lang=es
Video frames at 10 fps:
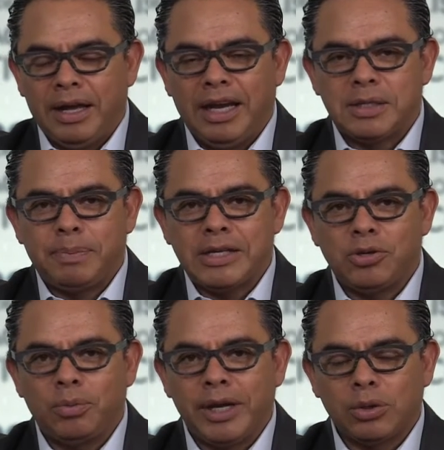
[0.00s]
el
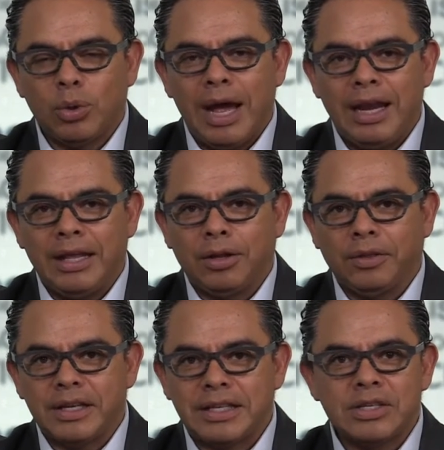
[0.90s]
espacio virtual en
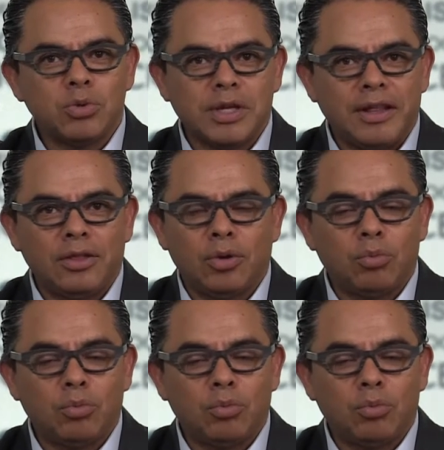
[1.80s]
donde están sucediendo